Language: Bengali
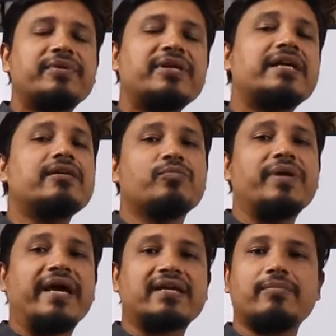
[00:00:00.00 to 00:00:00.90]
বিদায়
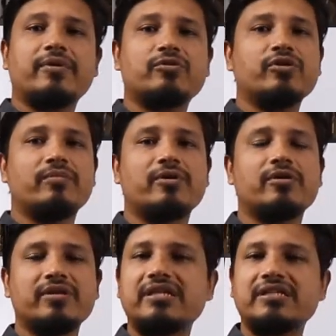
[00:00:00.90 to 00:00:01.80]
তুমি এক নাম্বার দুই নাম্বার
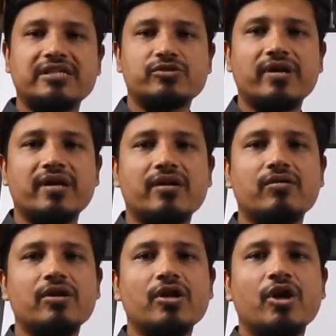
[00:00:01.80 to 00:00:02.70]
অধ্যায়টা শেষ করে
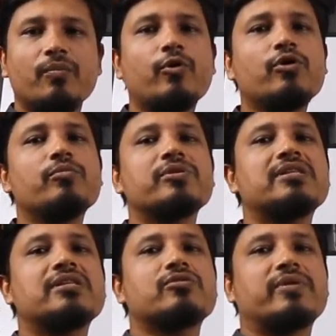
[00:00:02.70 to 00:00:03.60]
রাখো
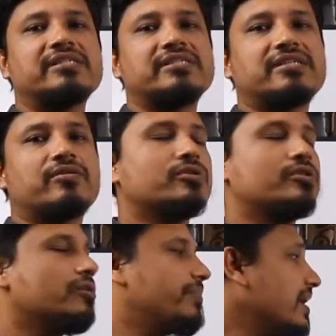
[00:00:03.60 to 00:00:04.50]
পরবর্তীতে তোমাকে যেটা
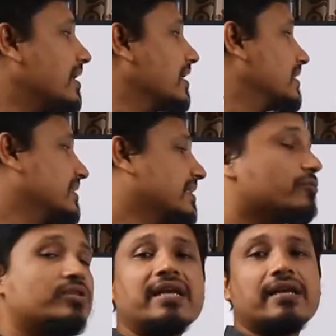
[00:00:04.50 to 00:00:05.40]
করতে হবে যে
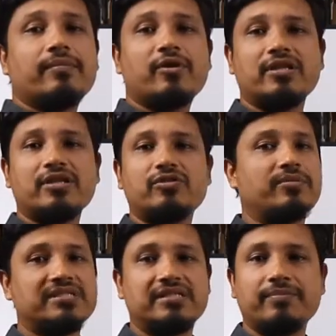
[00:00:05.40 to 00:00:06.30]
তিন নাম্বার অধ্যায় তো
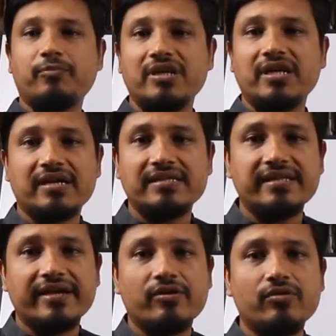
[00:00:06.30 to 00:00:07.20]
আমার সাথে প্রতিটা ক্লাস
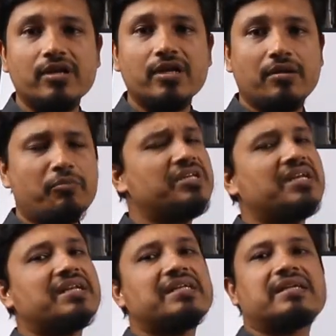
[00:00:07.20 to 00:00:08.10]
দেখো
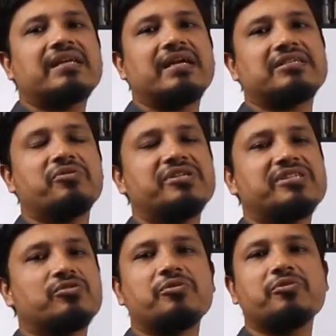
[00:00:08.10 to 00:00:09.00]
প্রতিটা ক্লাস দেখলে আশা করি
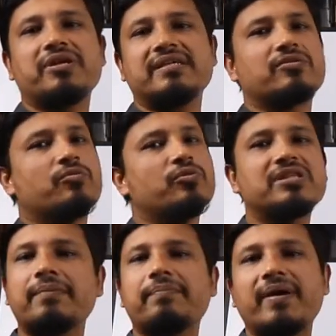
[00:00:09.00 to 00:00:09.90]
যে তুমি দুইটা অ্যান্সার
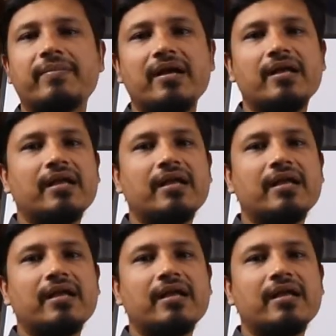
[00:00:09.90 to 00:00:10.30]
করতেই পারবা